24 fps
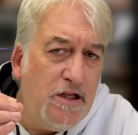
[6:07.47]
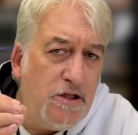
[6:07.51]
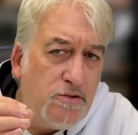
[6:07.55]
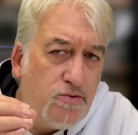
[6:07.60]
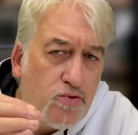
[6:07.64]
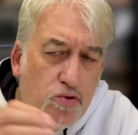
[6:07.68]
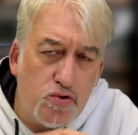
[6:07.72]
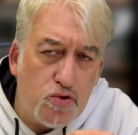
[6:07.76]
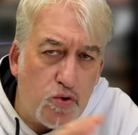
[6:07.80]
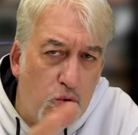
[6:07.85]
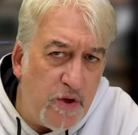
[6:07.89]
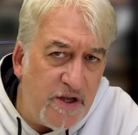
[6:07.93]

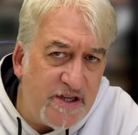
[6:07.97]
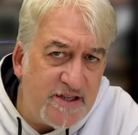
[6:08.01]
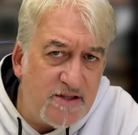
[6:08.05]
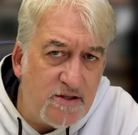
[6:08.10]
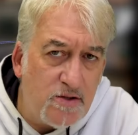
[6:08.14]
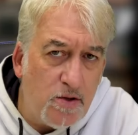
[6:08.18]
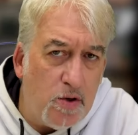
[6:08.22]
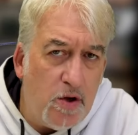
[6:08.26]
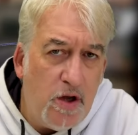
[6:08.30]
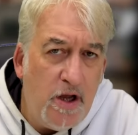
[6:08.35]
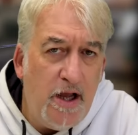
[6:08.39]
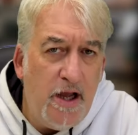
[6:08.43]
tutto
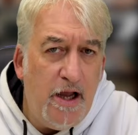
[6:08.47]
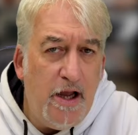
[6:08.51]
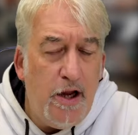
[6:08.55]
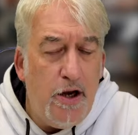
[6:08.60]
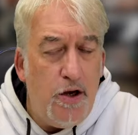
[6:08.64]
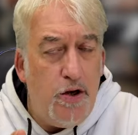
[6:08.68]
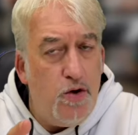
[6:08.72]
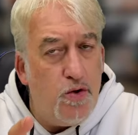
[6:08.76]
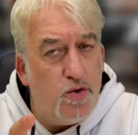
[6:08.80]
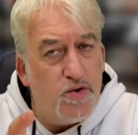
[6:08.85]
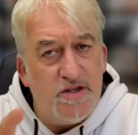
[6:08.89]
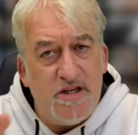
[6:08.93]
questo
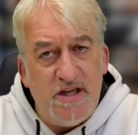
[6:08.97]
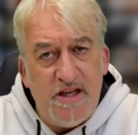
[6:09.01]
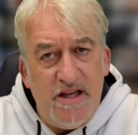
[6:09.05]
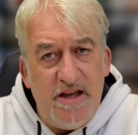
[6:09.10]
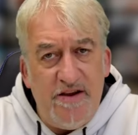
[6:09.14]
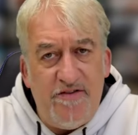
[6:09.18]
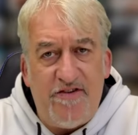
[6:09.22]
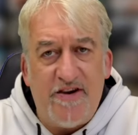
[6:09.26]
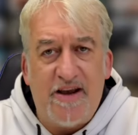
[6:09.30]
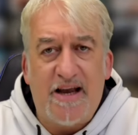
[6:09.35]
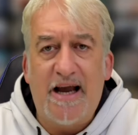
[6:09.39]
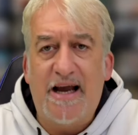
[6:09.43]
non
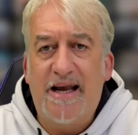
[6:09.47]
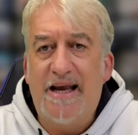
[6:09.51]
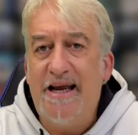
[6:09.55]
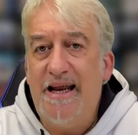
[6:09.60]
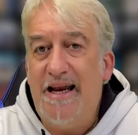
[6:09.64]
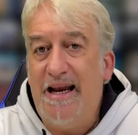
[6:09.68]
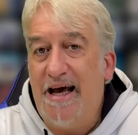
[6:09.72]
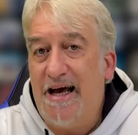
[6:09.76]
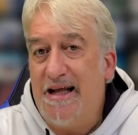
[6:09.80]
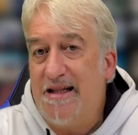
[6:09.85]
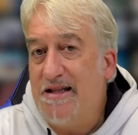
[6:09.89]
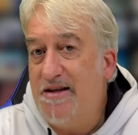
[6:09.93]
significa che
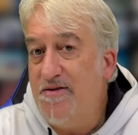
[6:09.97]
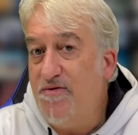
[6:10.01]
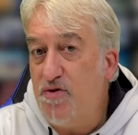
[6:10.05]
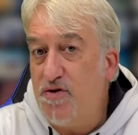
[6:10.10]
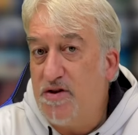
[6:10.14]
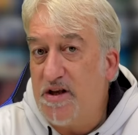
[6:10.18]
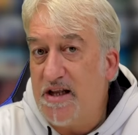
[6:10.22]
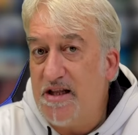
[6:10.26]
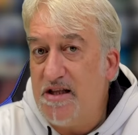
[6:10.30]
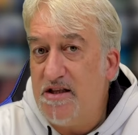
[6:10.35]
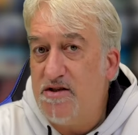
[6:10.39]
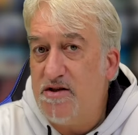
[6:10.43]
la TV
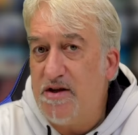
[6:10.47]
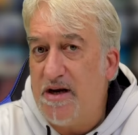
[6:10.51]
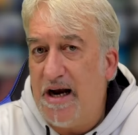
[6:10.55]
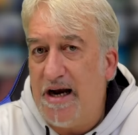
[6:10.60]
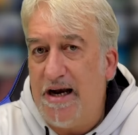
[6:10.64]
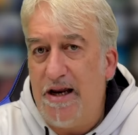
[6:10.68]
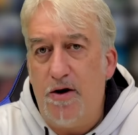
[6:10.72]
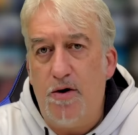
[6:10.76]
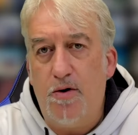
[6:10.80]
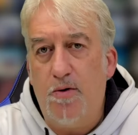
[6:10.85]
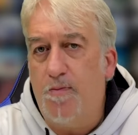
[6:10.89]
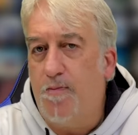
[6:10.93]

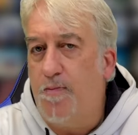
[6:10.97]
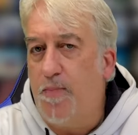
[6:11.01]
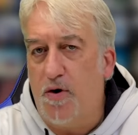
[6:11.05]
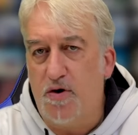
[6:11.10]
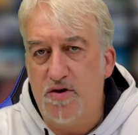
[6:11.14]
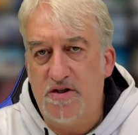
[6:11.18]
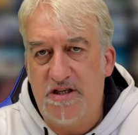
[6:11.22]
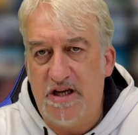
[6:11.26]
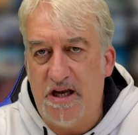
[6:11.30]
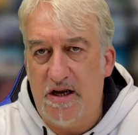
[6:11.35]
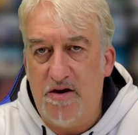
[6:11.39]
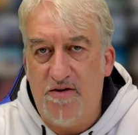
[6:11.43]
tradizionale non
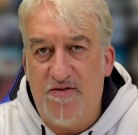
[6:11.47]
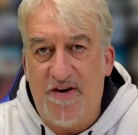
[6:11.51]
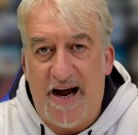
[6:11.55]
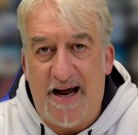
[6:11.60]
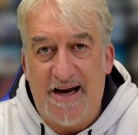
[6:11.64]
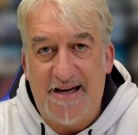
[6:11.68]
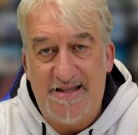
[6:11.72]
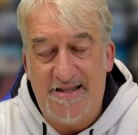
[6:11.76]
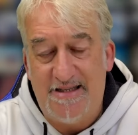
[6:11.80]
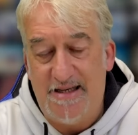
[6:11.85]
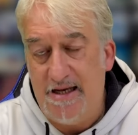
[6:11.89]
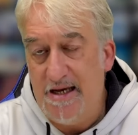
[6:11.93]
possa
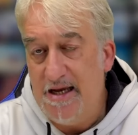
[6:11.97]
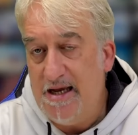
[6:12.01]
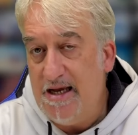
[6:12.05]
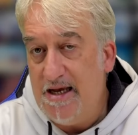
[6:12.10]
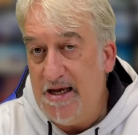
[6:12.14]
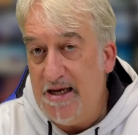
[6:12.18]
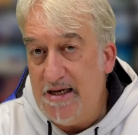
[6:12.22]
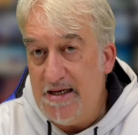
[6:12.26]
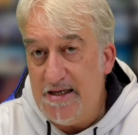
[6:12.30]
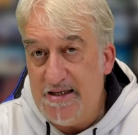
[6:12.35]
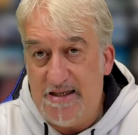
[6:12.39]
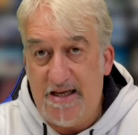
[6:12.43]
innovarsi,
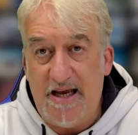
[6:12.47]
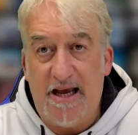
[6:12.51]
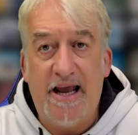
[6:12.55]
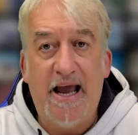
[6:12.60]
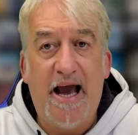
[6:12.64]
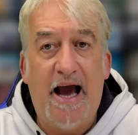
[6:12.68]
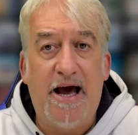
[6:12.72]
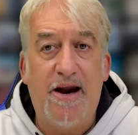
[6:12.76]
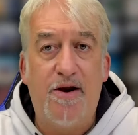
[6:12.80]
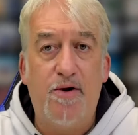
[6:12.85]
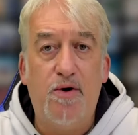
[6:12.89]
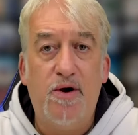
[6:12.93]
sia
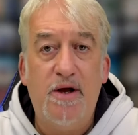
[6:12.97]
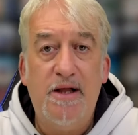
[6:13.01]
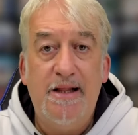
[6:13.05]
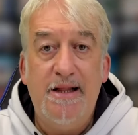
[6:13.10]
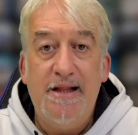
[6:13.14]
chiaro,